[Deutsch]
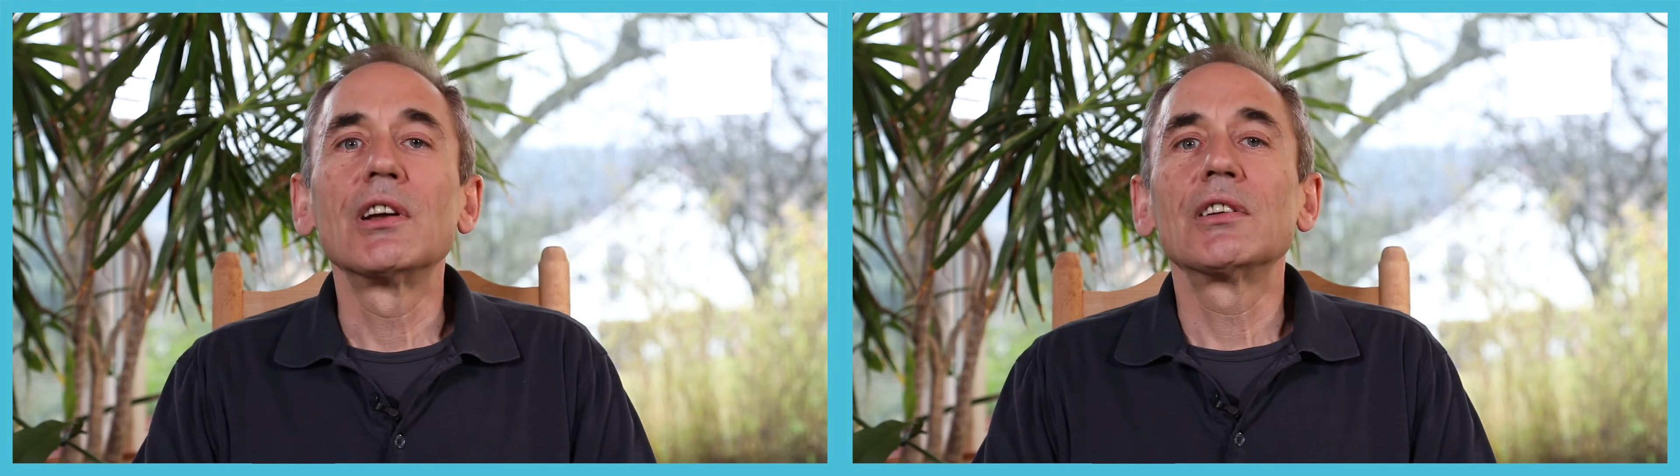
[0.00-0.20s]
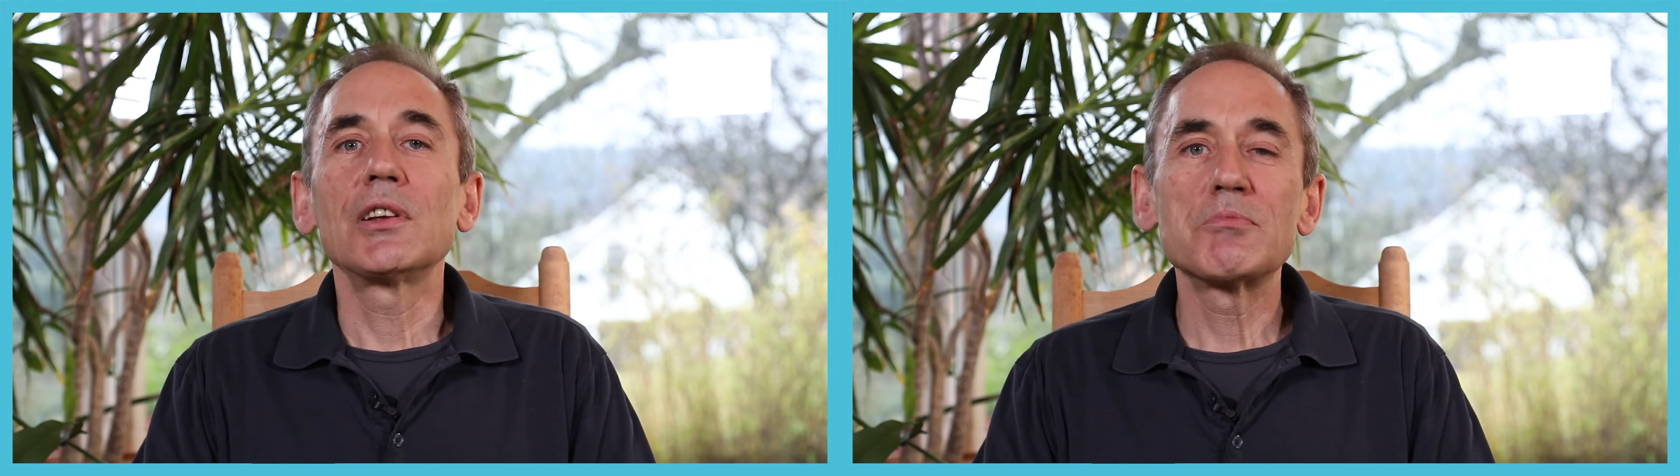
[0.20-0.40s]

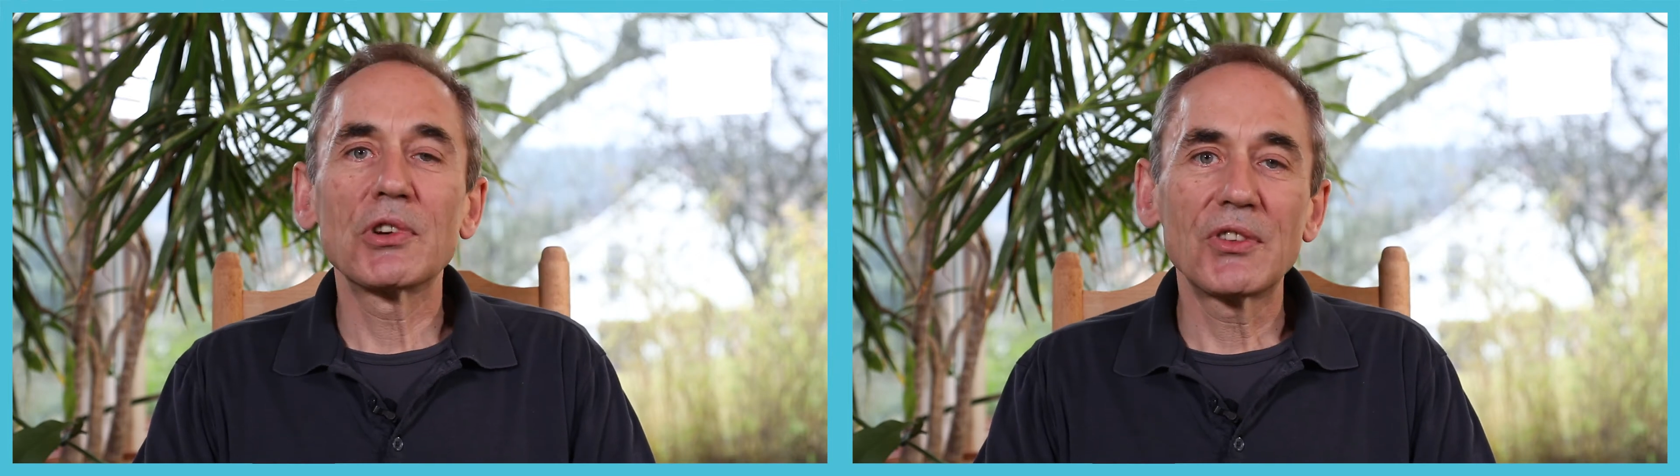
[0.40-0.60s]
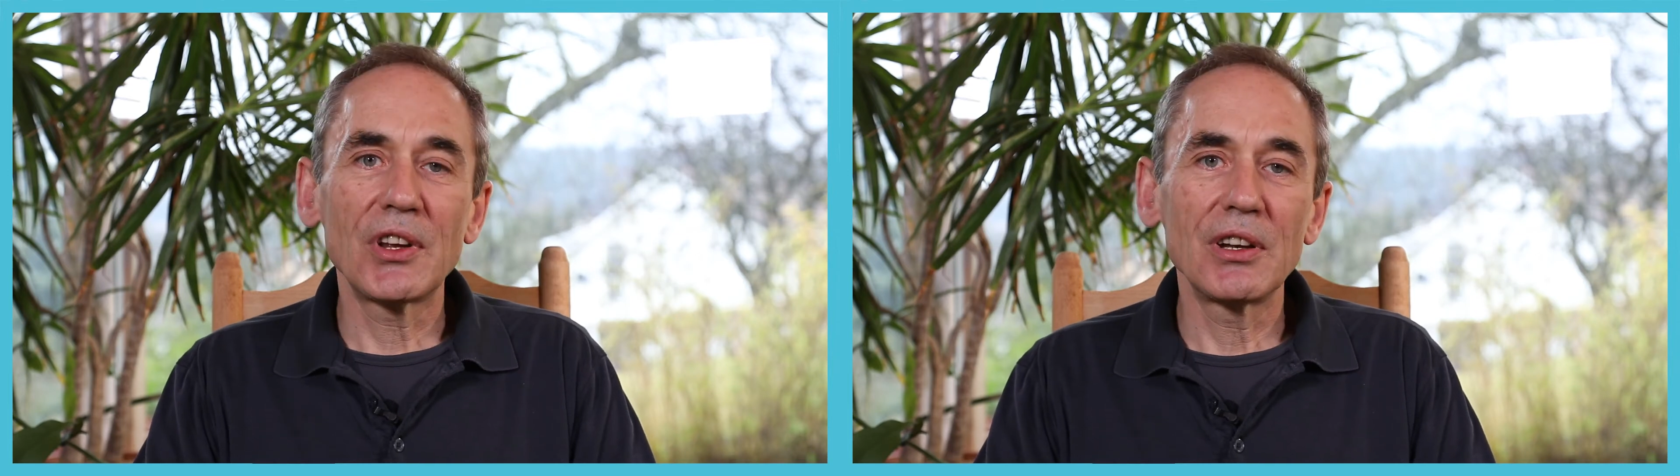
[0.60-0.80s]
den
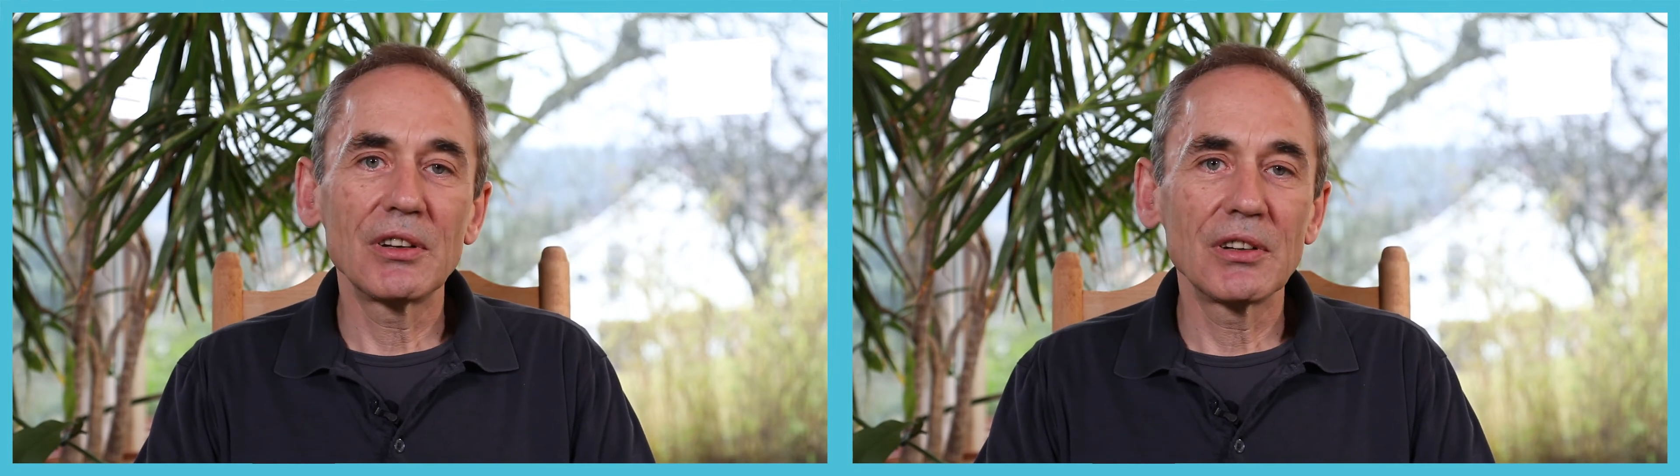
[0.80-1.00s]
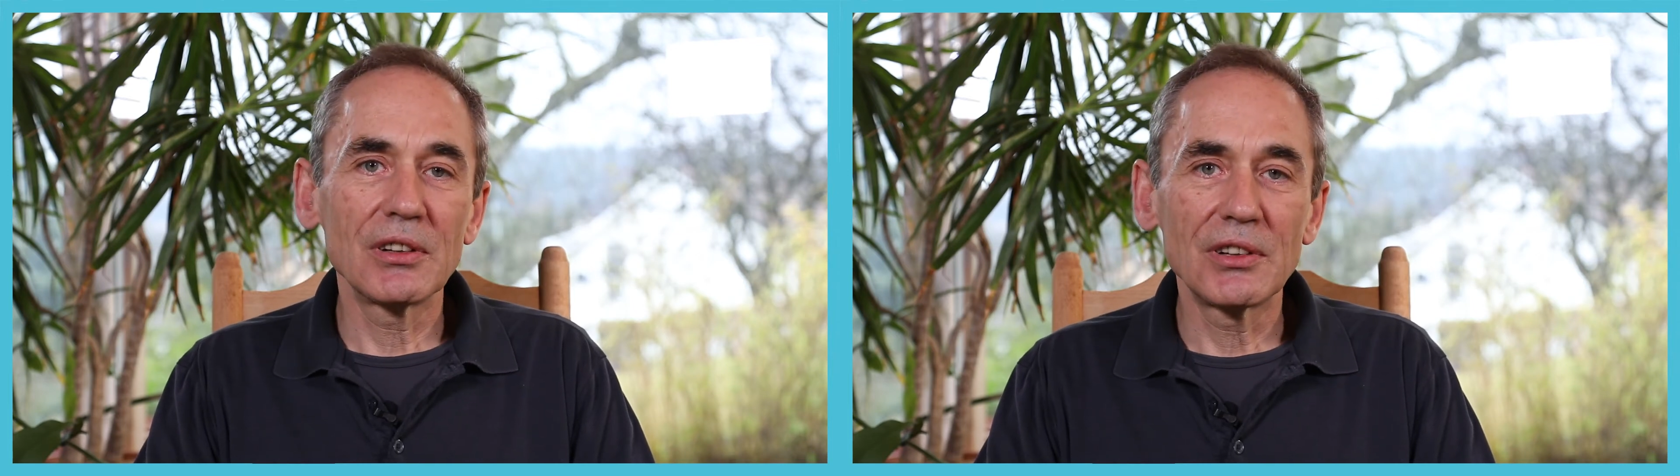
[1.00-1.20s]

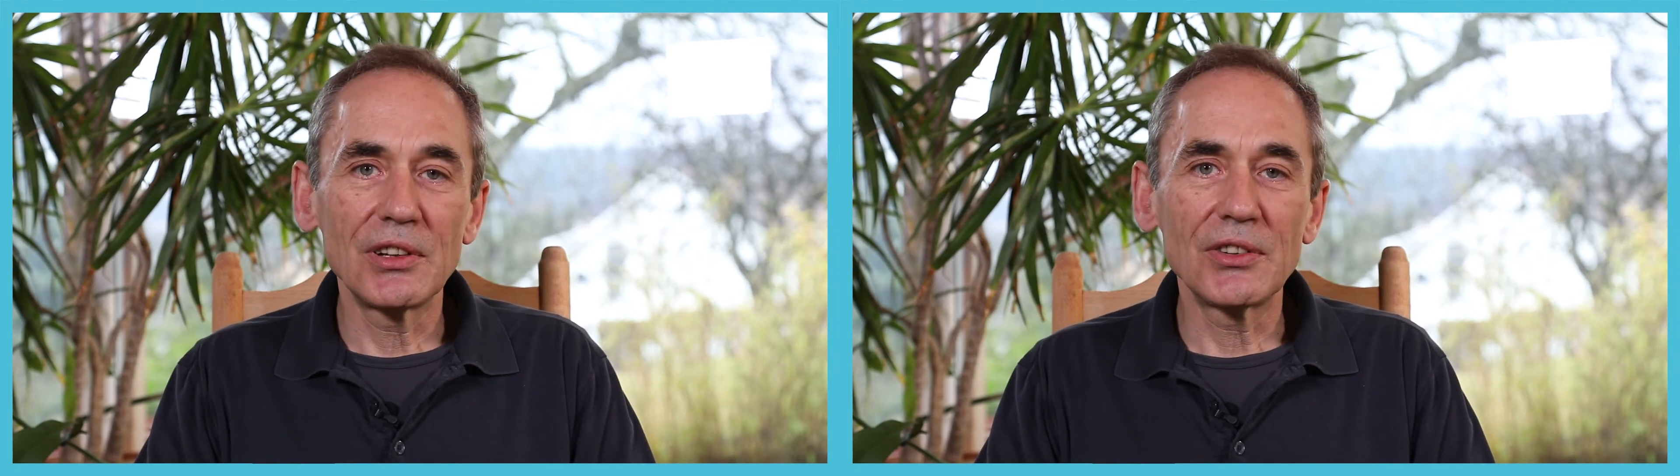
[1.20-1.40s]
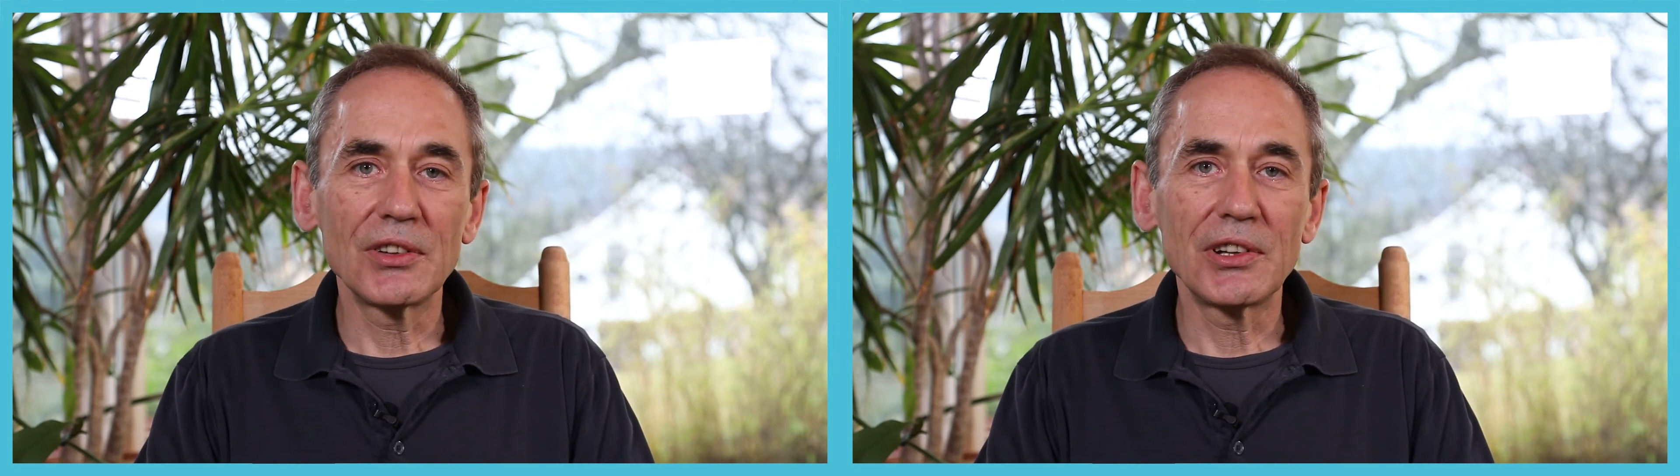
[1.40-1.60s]
Patienten,
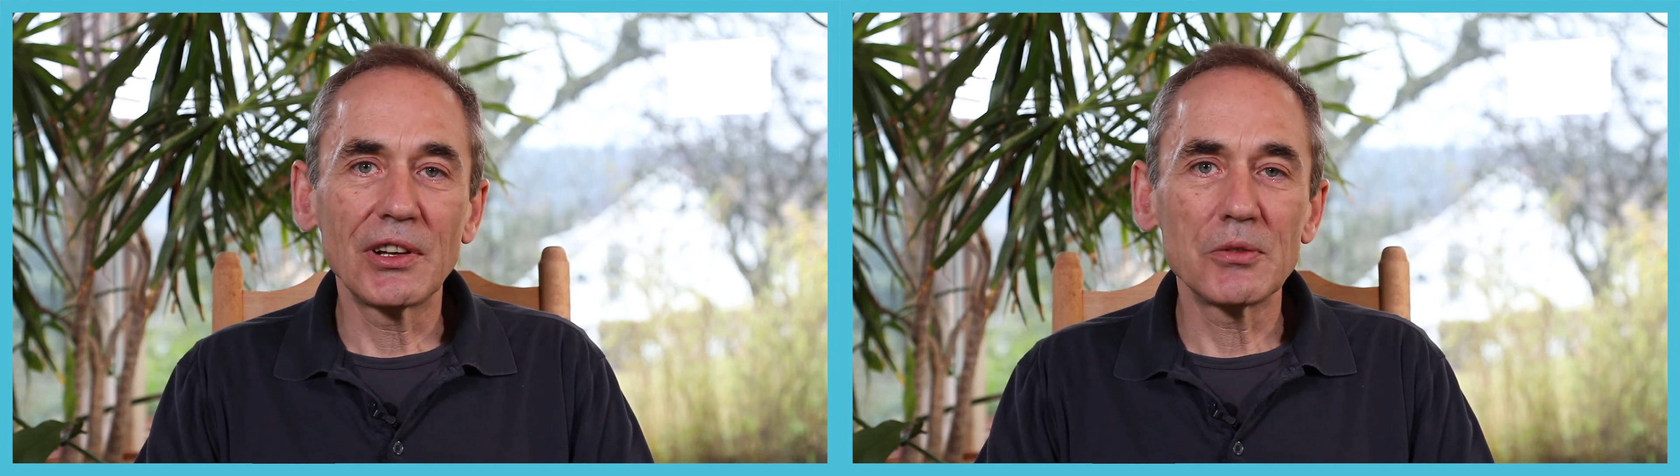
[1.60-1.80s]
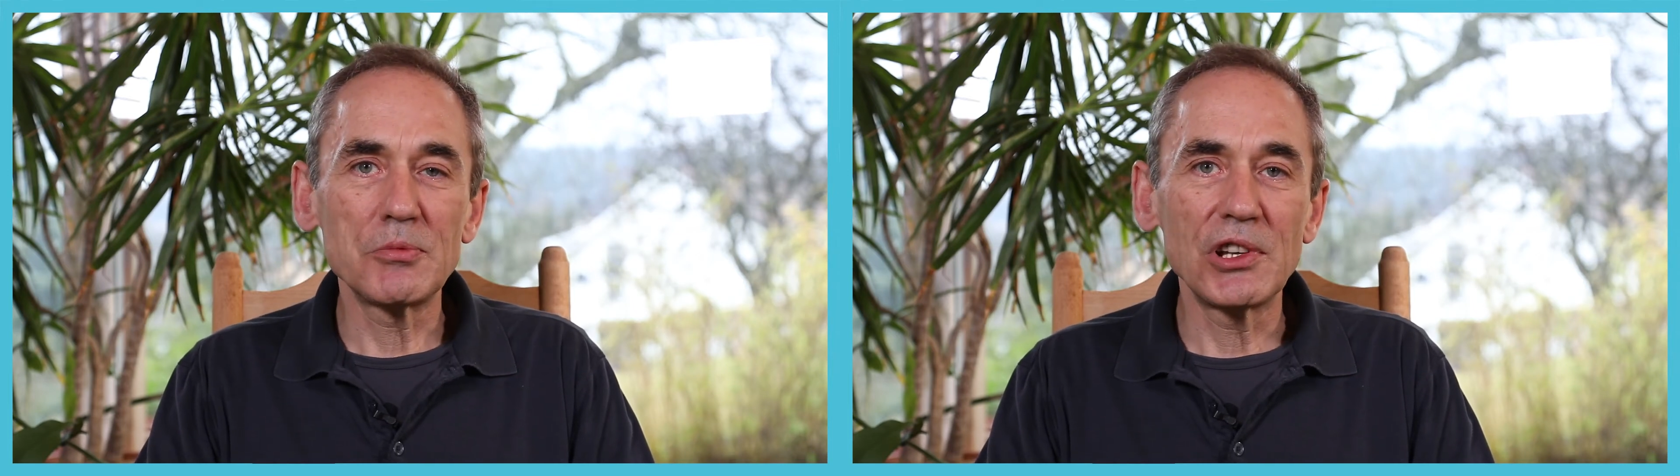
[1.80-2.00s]
diese
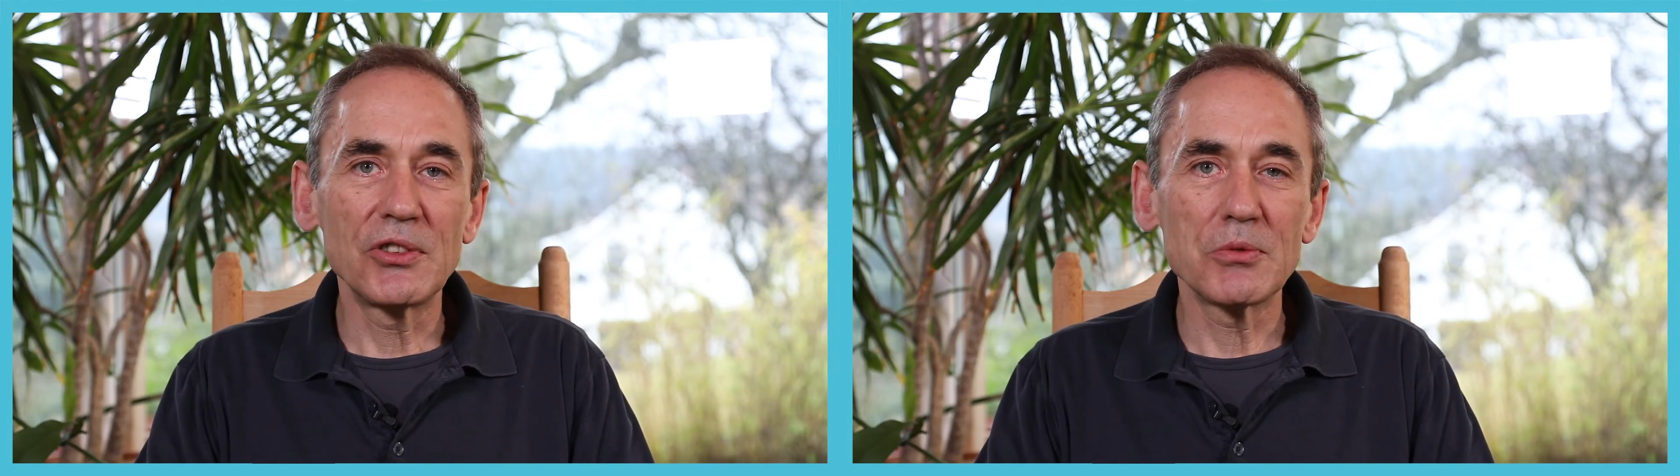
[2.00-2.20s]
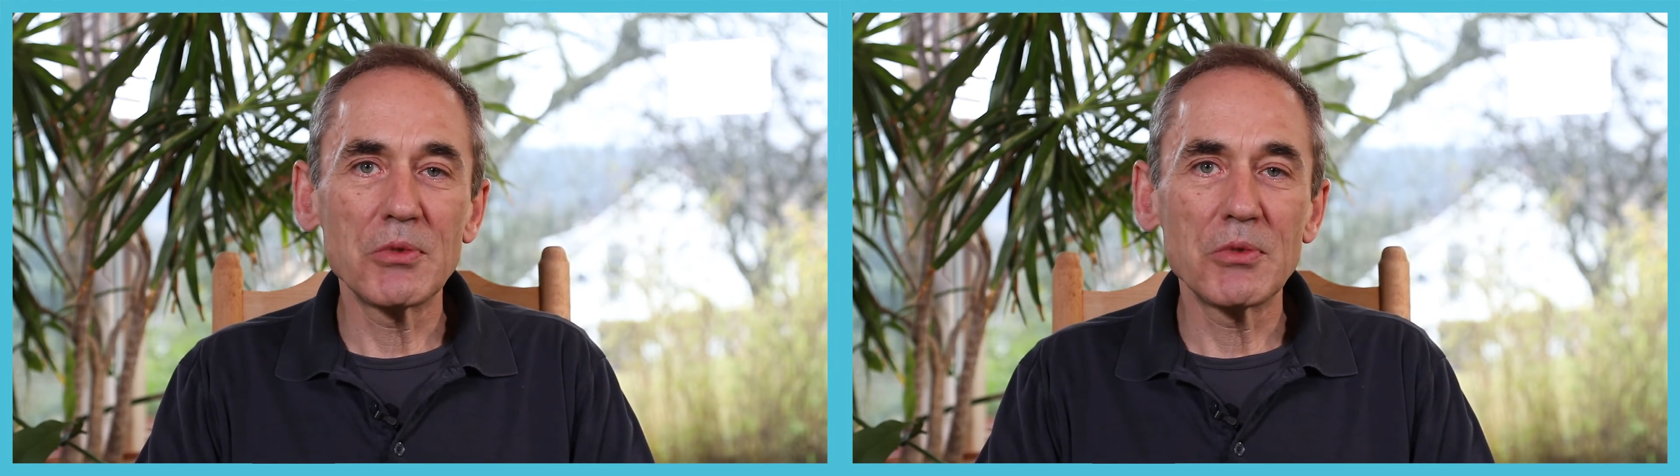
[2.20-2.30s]
Therapie zu